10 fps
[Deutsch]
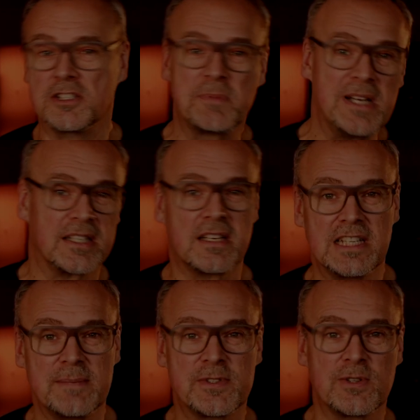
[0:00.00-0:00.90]

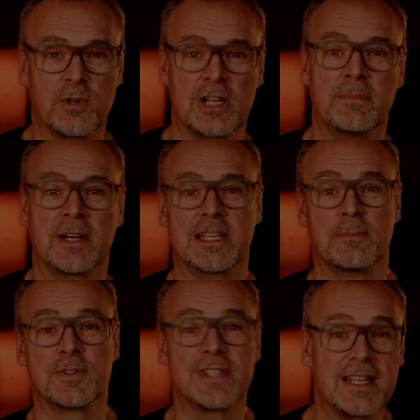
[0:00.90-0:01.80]
Spielleiter-Tipps oder macht der
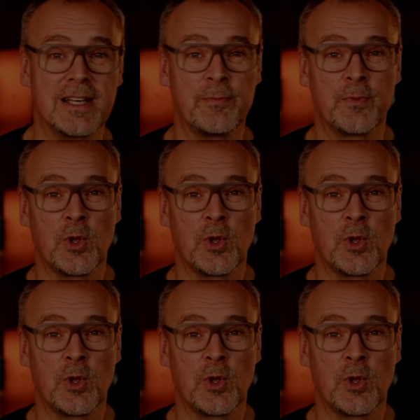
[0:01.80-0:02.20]
Musik?